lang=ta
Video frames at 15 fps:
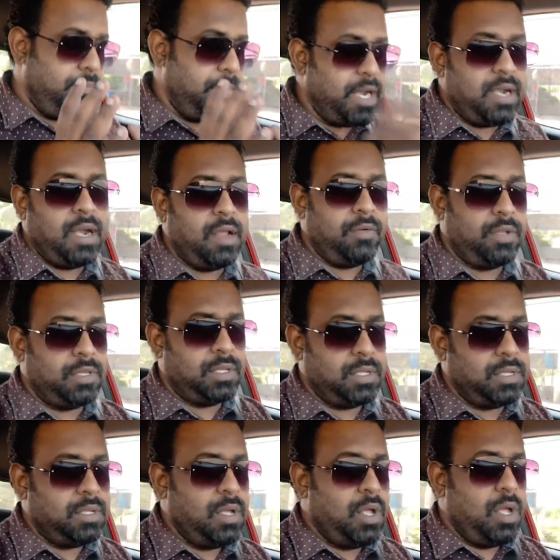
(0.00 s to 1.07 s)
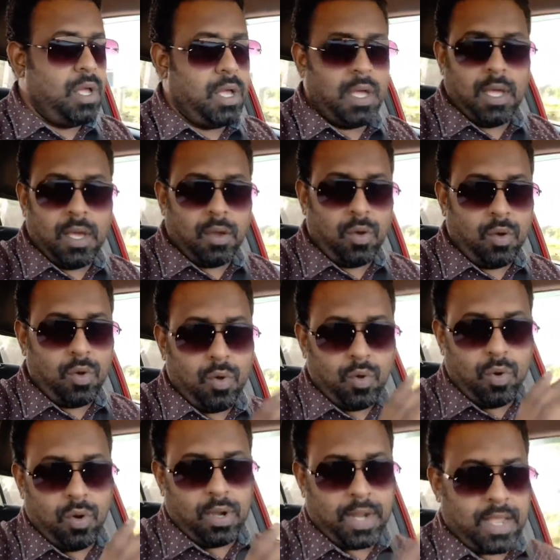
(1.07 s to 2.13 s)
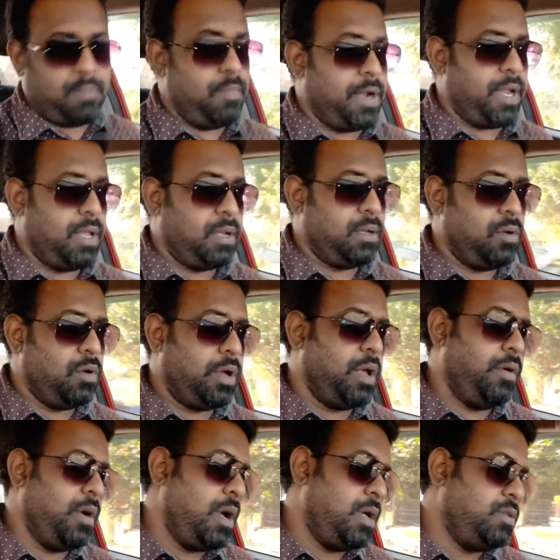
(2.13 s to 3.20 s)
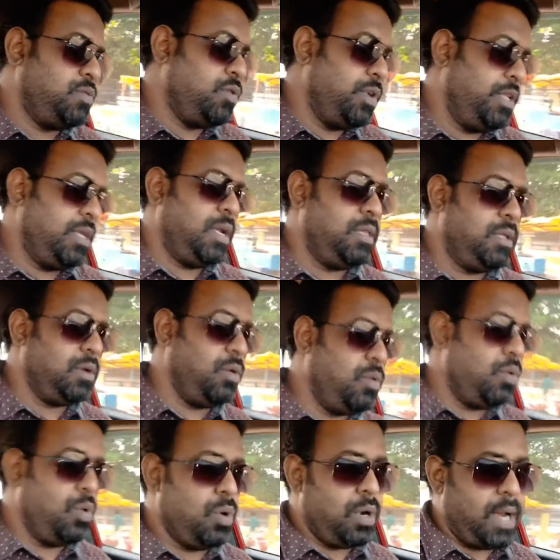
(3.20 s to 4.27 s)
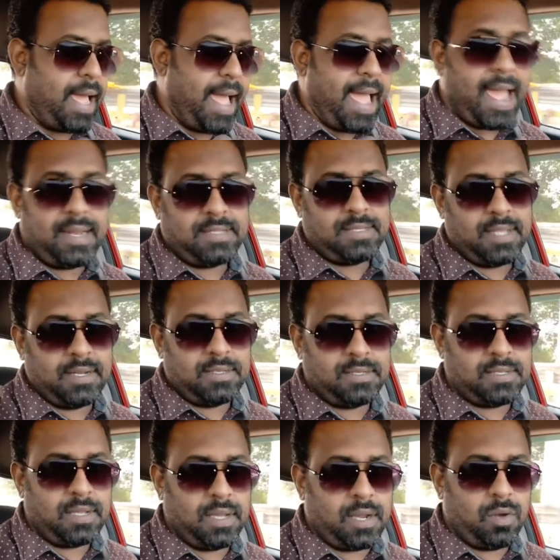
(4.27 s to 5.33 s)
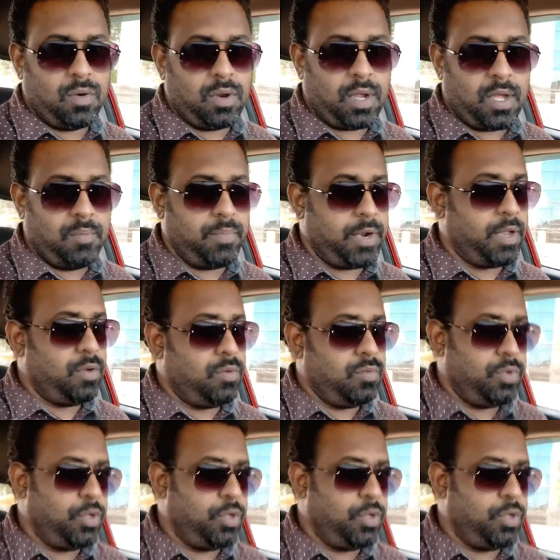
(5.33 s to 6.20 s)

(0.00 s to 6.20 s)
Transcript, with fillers: மிடில் வந்து கூகுள் கம்பெனி இருக்குது ஓகேவா ஸோ இதில் இந்த கூகுள் ஆட் சென்ஸுங்கிற ஒரு கம்பெனியும்